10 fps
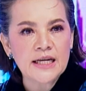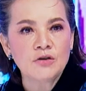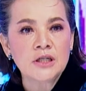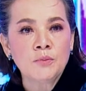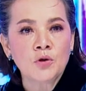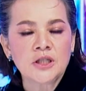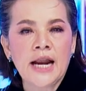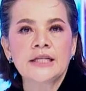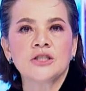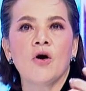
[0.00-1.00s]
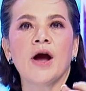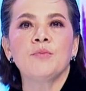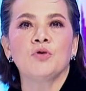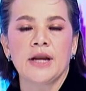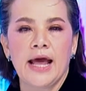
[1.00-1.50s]
เราขึ้นบนหน้าจอให้
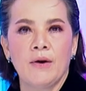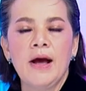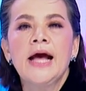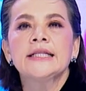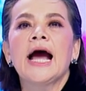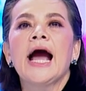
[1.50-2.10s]
หมดแล้ว ถ้า